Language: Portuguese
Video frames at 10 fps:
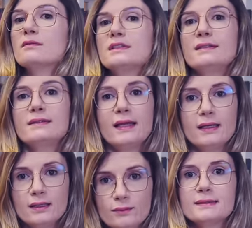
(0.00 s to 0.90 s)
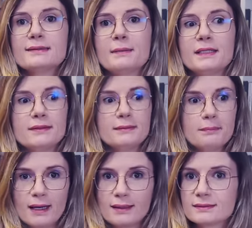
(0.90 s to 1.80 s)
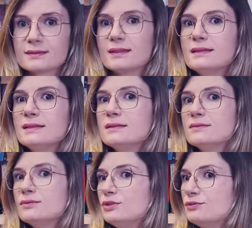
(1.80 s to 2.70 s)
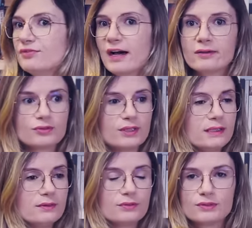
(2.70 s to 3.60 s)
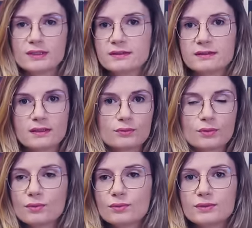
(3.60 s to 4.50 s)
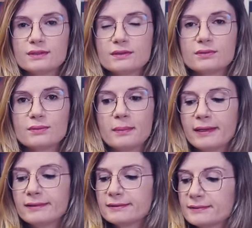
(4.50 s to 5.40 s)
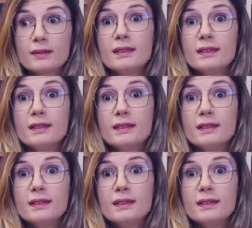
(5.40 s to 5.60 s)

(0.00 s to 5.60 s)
você tem um lançamento em massa aí de vários livros desses autores e tudo mais.